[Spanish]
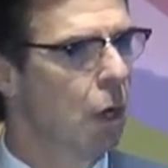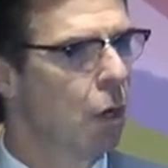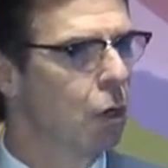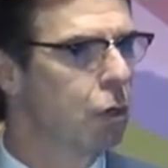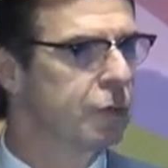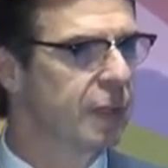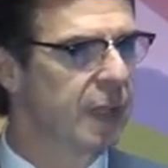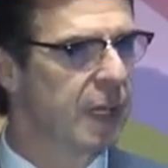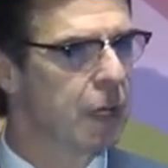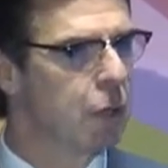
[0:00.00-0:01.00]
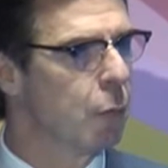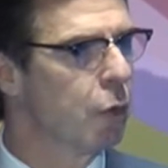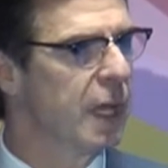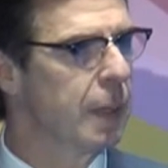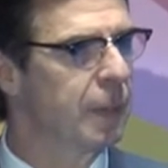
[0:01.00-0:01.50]
los consideran como
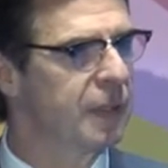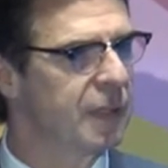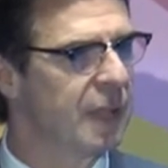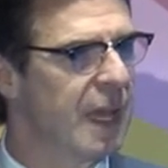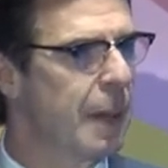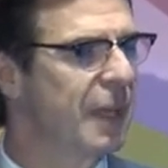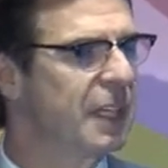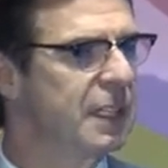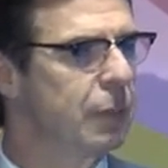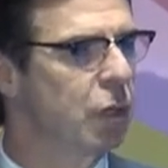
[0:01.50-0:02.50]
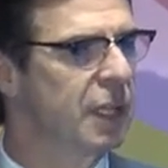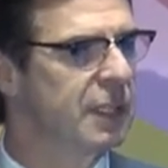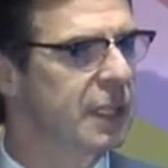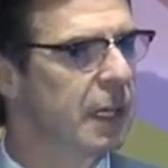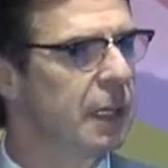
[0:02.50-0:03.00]
una especie de aperitivo
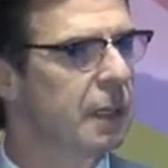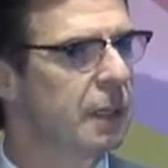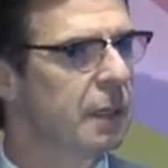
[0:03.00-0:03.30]
digital